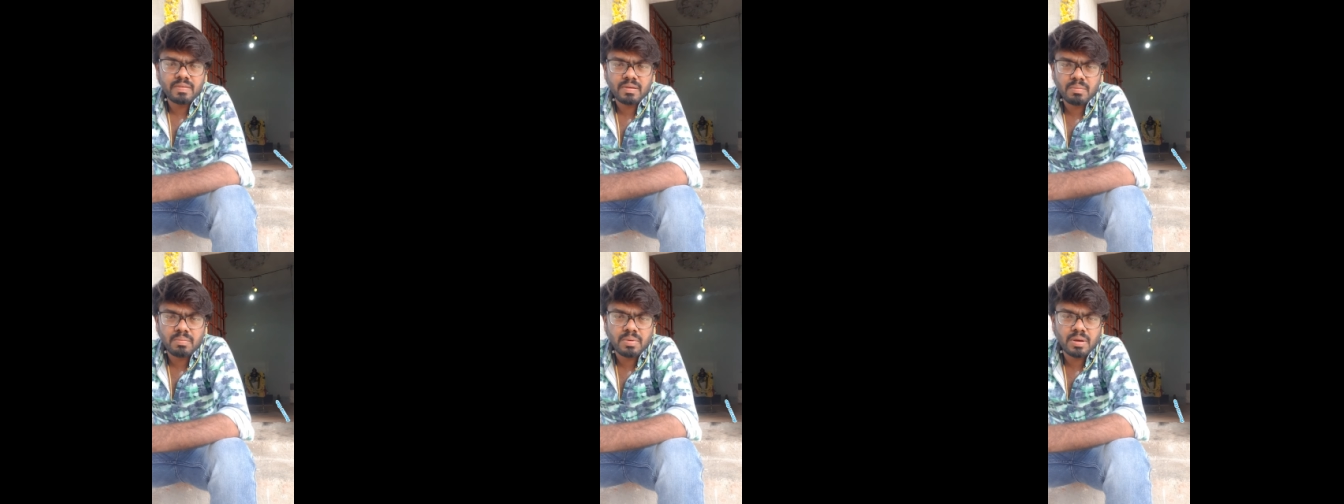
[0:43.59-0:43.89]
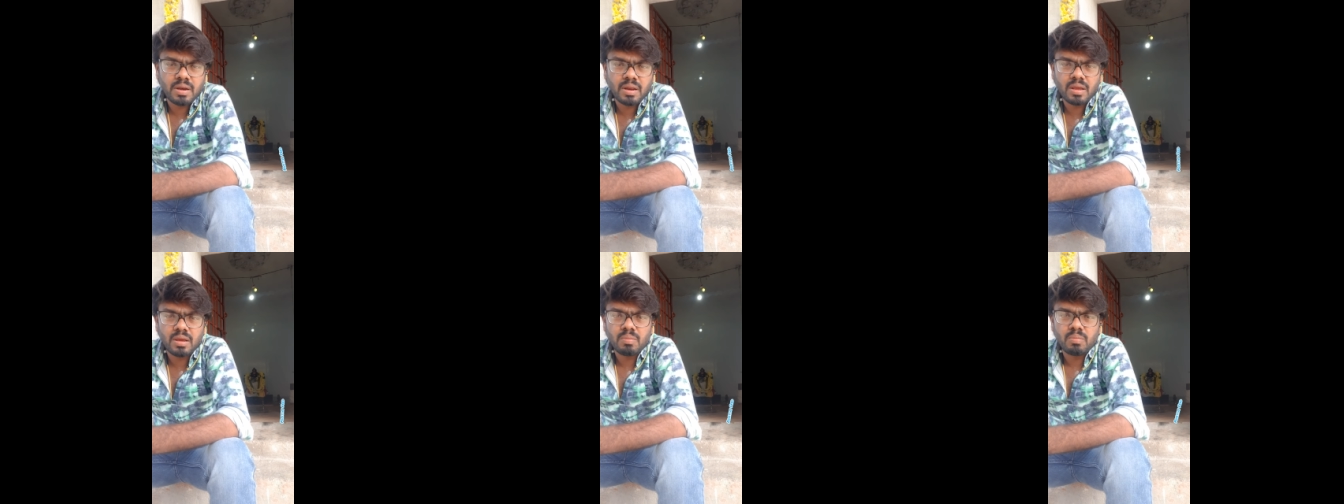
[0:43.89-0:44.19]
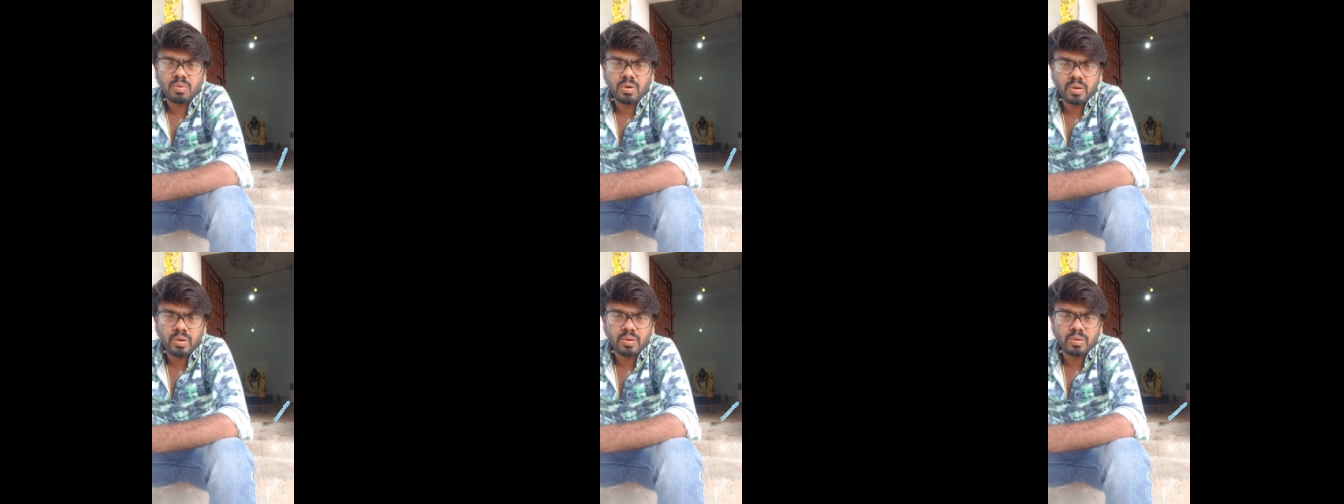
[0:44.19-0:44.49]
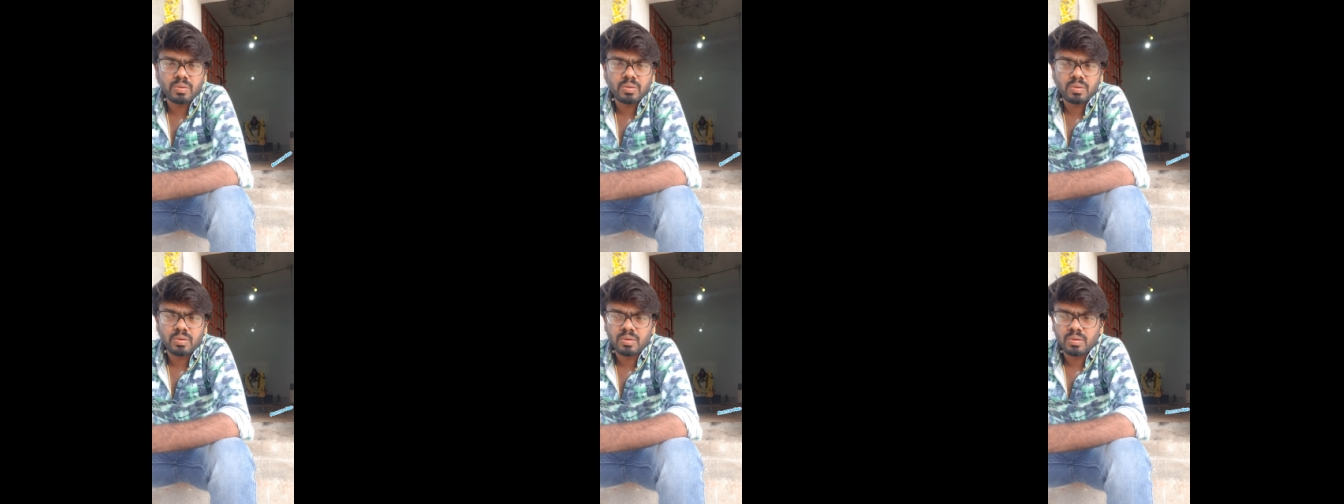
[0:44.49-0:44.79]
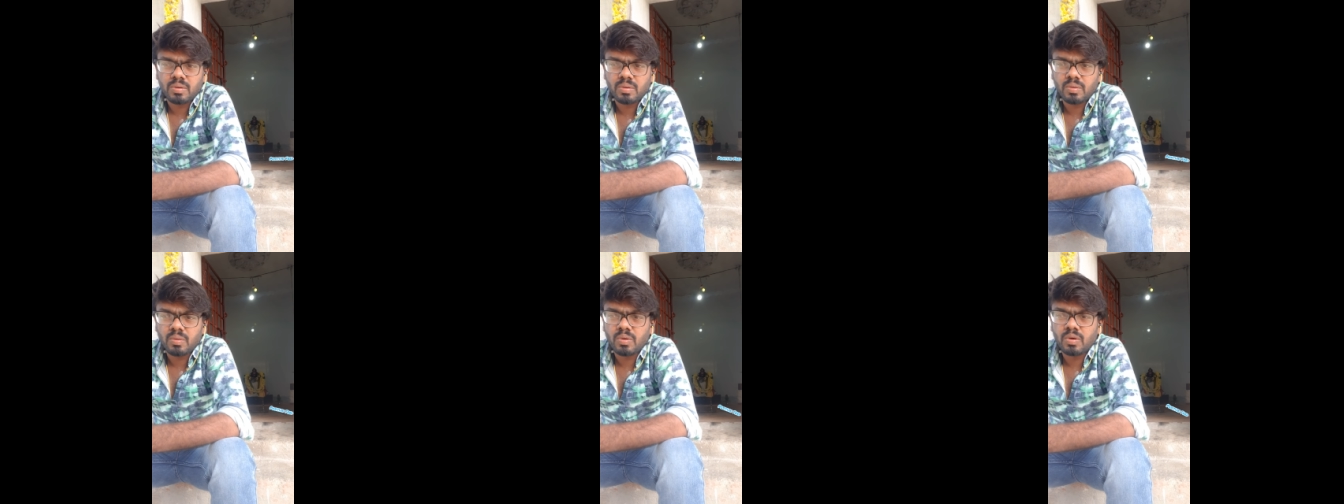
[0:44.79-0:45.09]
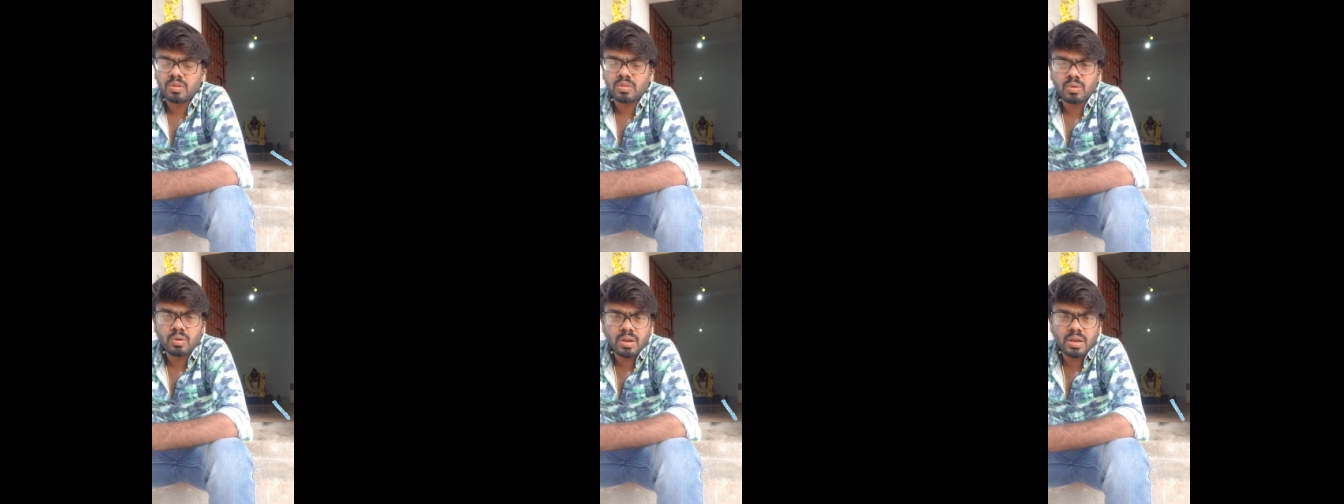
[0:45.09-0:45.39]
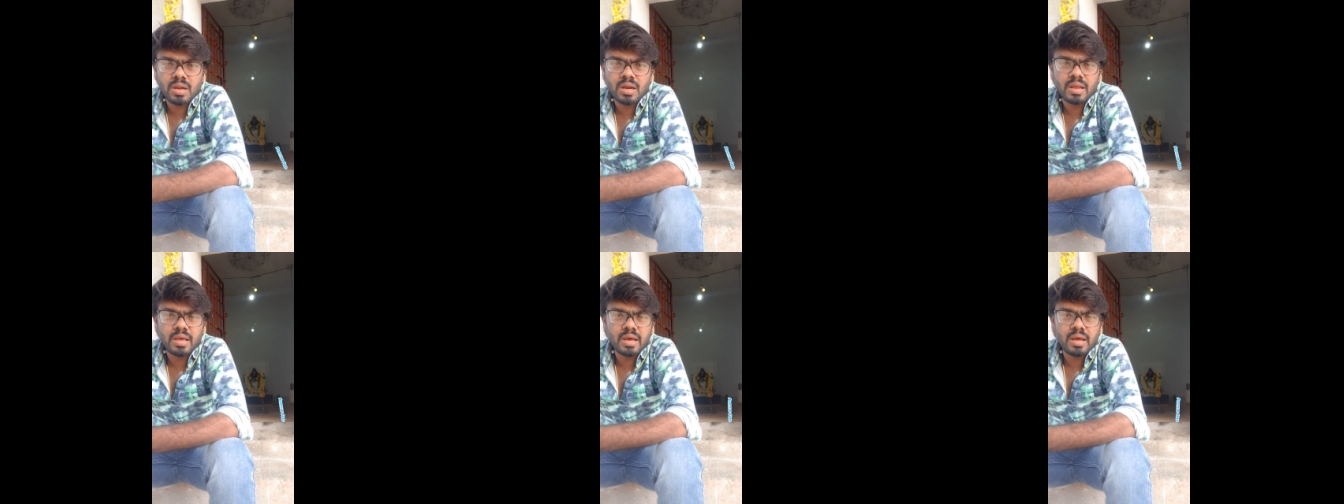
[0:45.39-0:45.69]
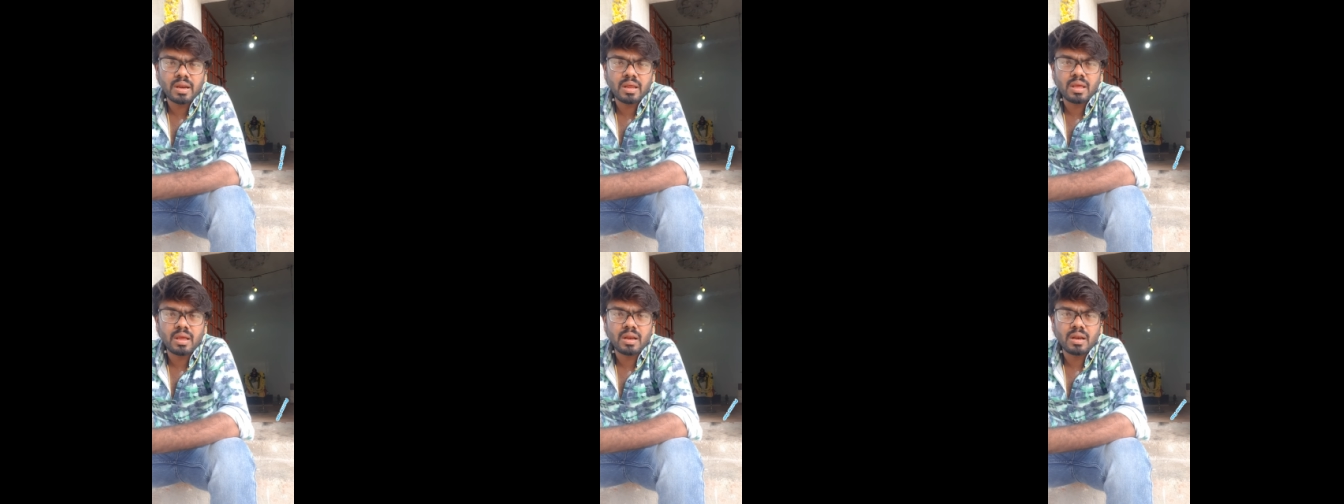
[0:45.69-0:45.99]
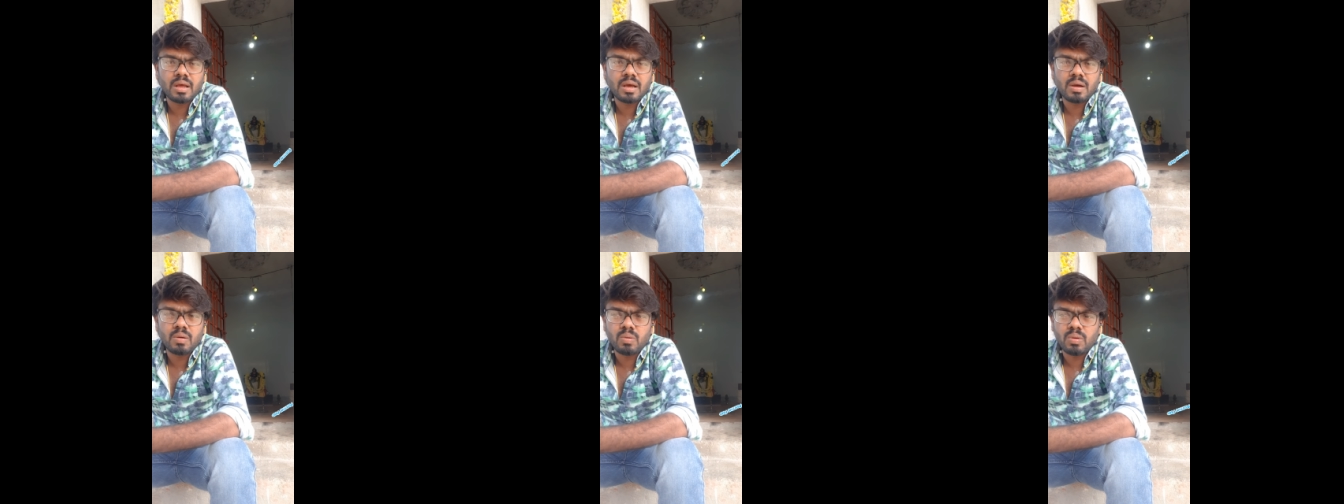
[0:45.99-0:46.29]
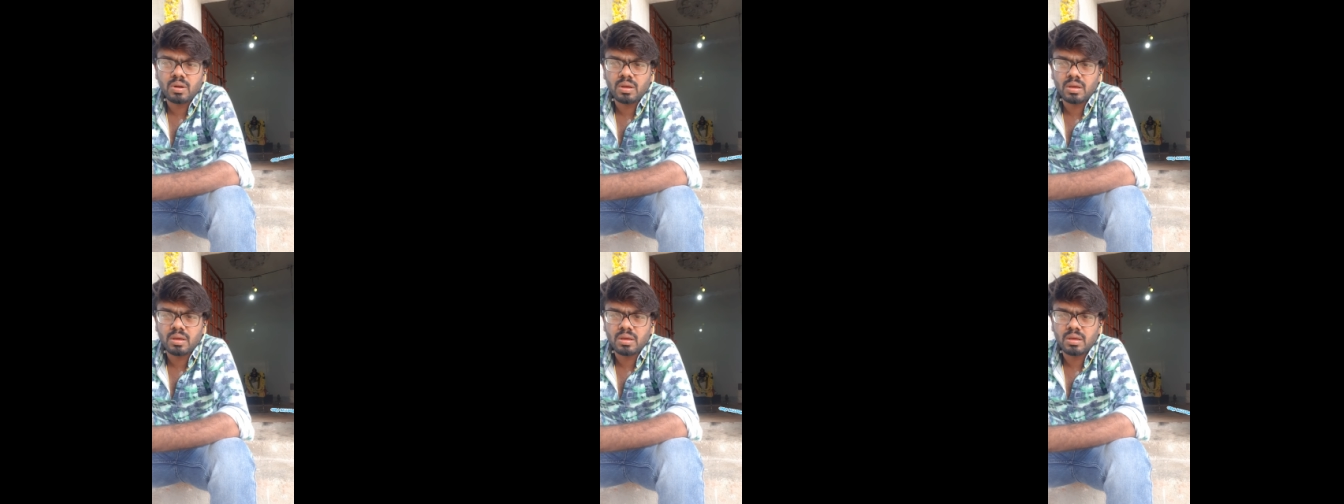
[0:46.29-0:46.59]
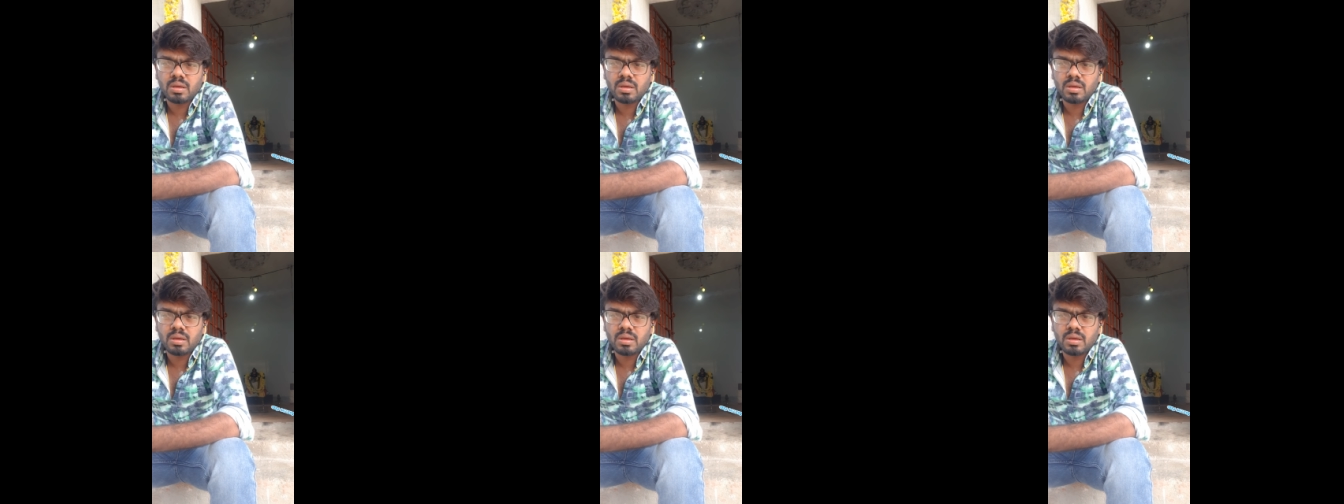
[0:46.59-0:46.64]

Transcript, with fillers: சம்பாதிக்க முடியும் ஒரு தொழிலாளியாக இருக்கீங்களா ஒரு